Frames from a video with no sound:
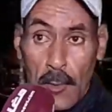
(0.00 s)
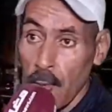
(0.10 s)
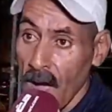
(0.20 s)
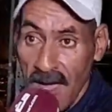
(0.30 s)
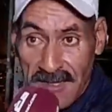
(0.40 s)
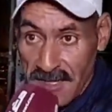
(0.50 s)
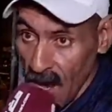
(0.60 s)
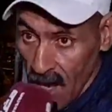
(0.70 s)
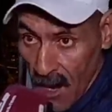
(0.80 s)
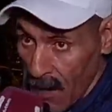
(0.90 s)
ولا
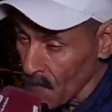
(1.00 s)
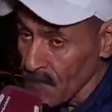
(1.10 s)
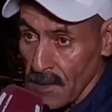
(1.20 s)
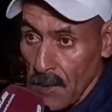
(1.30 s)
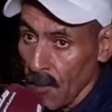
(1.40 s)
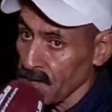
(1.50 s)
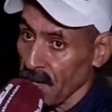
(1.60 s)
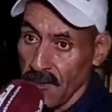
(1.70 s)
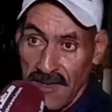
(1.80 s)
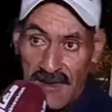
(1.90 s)
قتاله
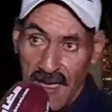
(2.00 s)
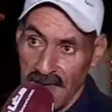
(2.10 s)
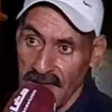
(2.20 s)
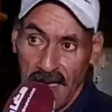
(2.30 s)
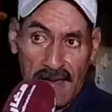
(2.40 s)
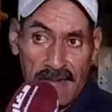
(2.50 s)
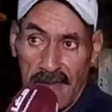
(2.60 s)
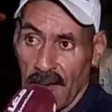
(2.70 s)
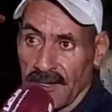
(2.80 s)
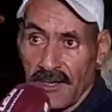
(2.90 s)
واشهد ان لا اله الا
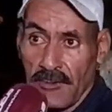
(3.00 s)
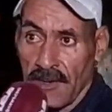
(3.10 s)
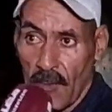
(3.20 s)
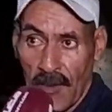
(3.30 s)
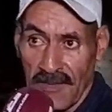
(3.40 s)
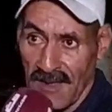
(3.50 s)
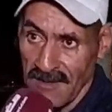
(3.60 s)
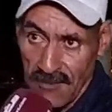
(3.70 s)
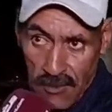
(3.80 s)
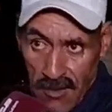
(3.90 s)
الله واشهد ان محمد
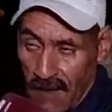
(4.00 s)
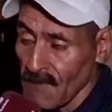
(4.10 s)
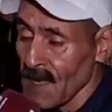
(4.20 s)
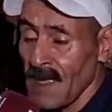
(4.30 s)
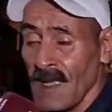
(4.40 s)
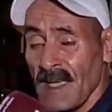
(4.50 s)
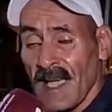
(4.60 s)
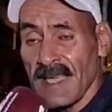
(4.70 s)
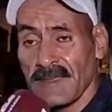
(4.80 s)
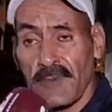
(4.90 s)
رسول الله
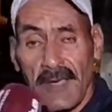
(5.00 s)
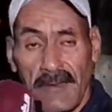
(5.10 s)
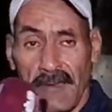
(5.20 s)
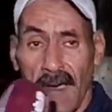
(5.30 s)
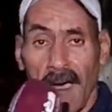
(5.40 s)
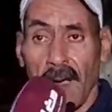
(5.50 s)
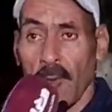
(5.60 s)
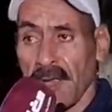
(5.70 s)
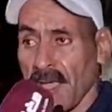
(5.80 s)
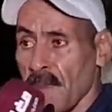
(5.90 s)
حسبي الله
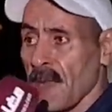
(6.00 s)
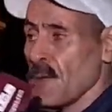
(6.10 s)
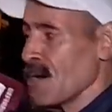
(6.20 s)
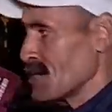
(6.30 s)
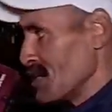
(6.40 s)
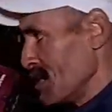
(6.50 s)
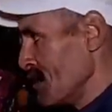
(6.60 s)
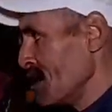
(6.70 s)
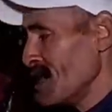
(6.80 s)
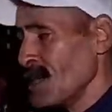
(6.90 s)
ونعم الوكيل
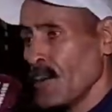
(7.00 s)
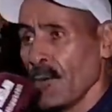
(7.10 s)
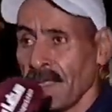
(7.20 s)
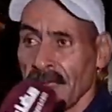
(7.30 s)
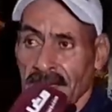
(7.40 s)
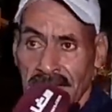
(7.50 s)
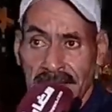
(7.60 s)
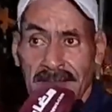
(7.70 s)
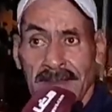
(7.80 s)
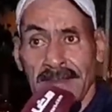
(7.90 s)
وحنا
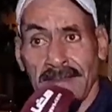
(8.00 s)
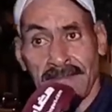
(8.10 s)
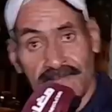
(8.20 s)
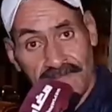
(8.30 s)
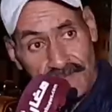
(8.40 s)
كن